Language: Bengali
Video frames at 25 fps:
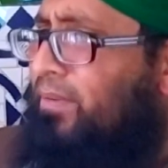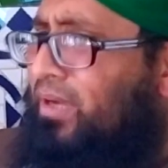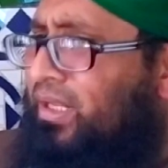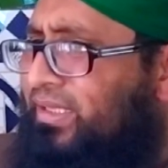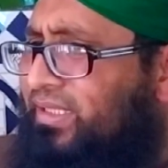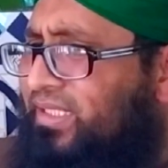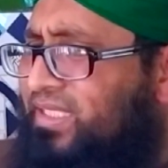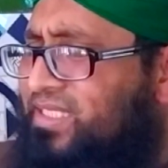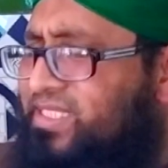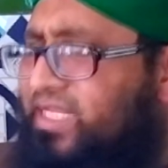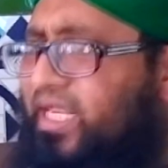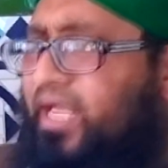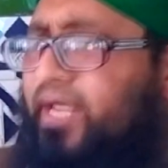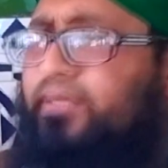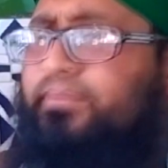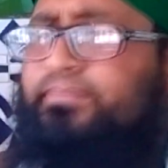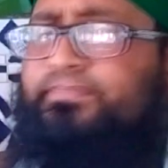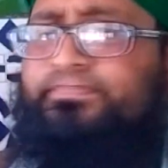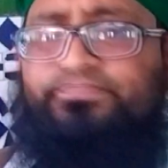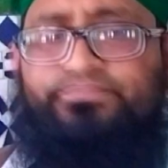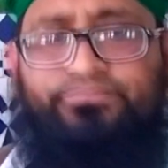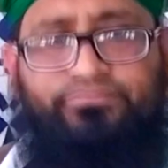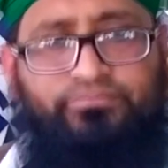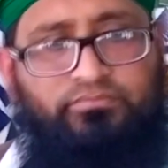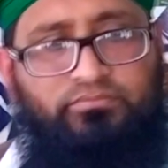করে বলতেছেন
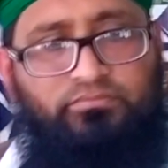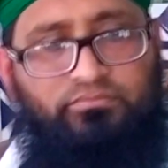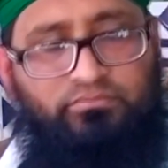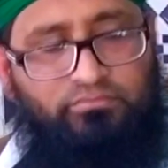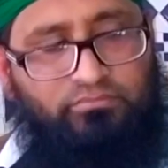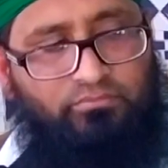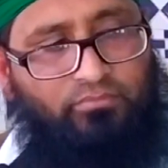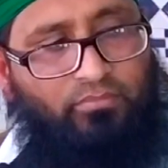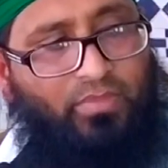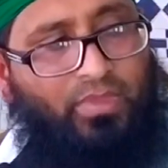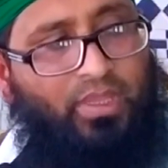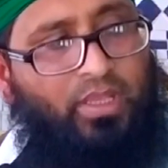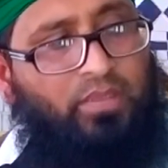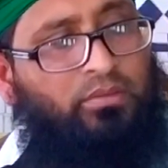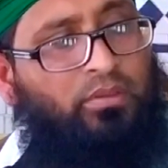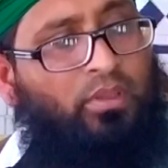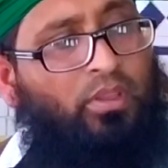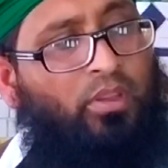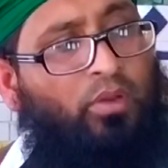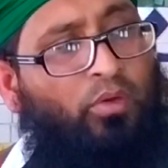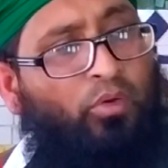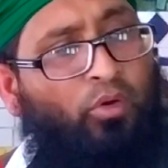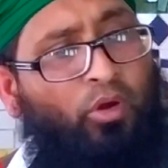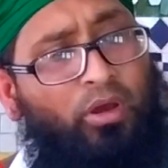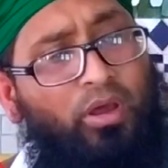
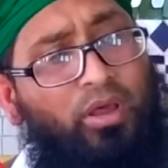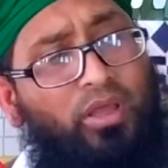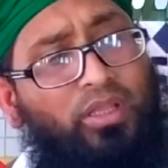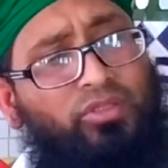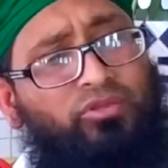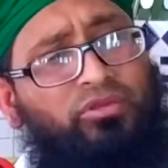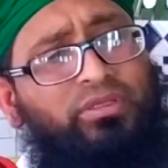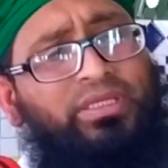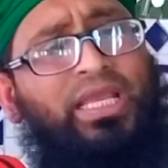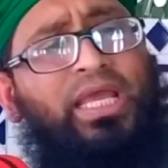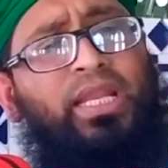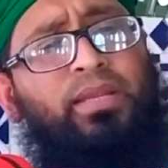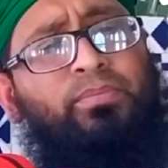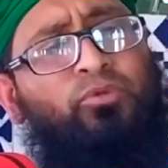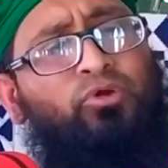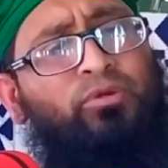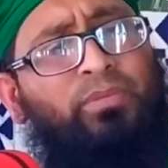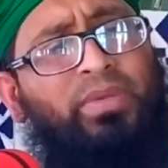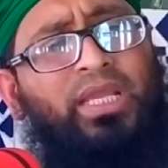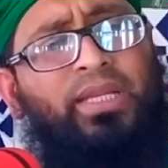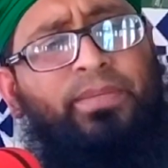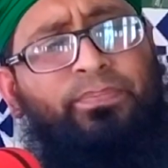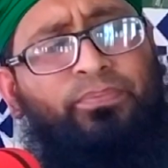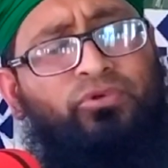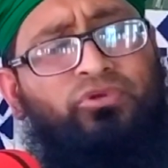ও দুনিয়ার
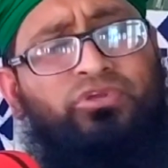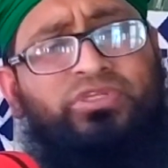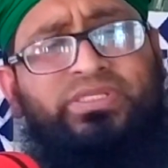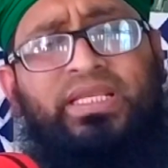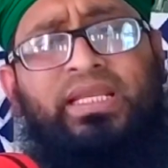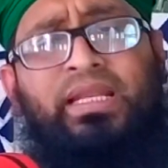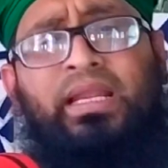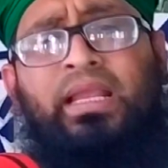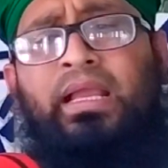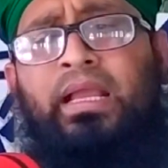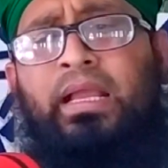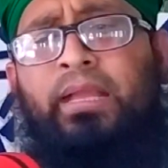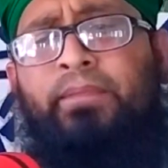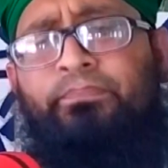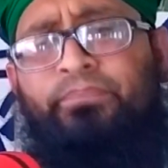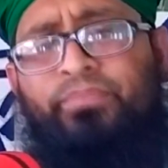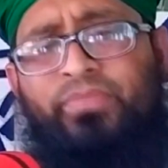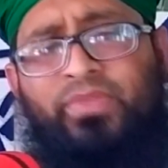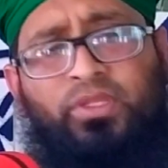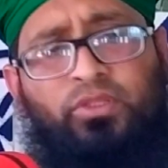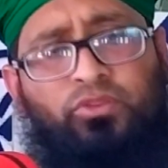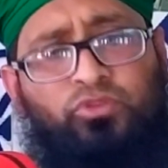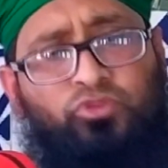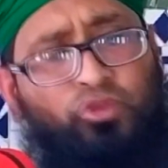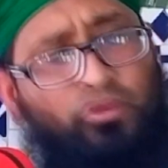মুমেন পুরুষেরা
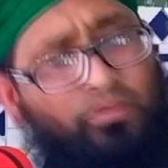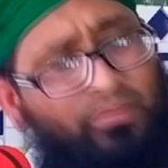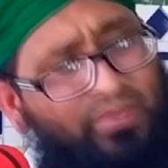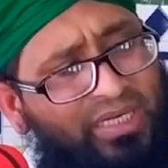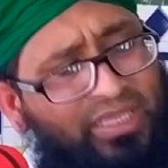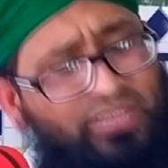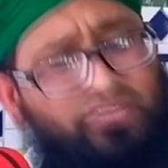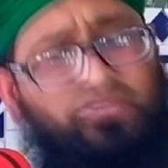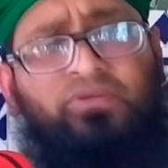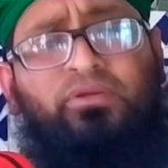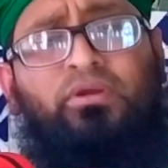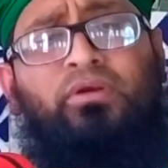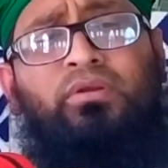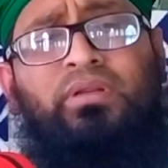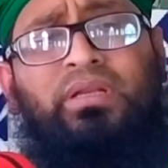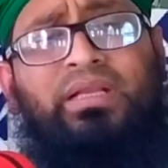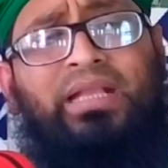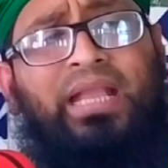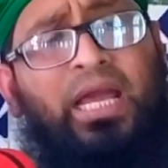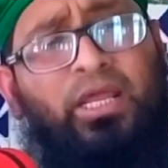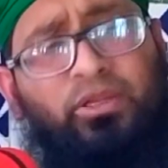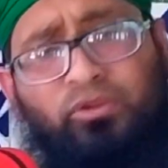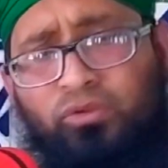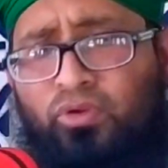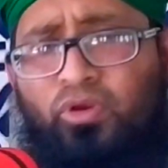তোমরা যখন
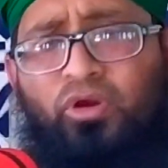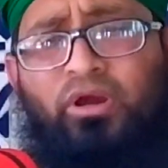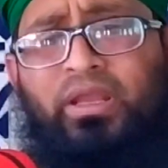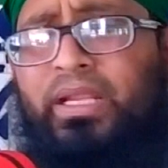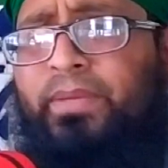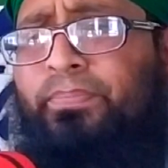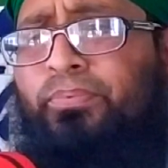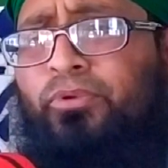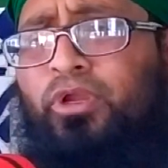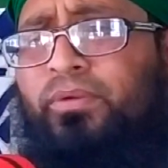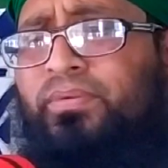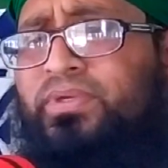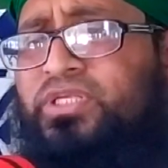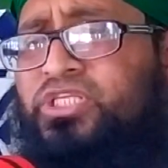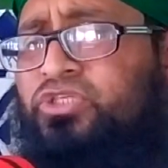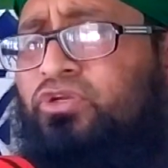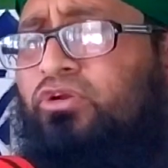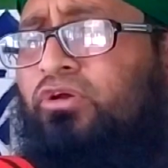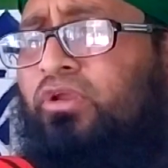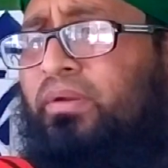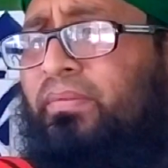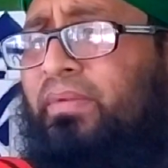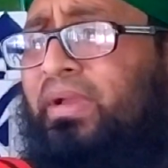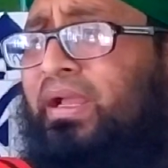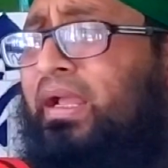কারু ঘরে প্রবেশ
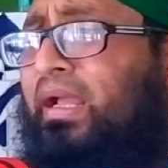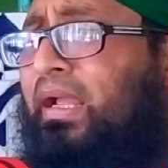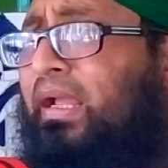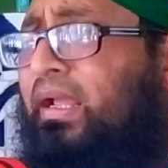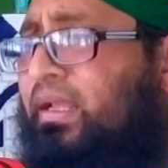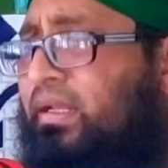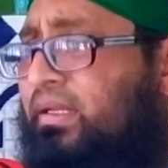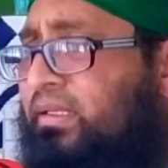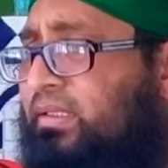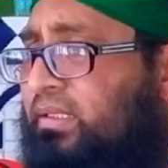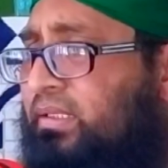করবা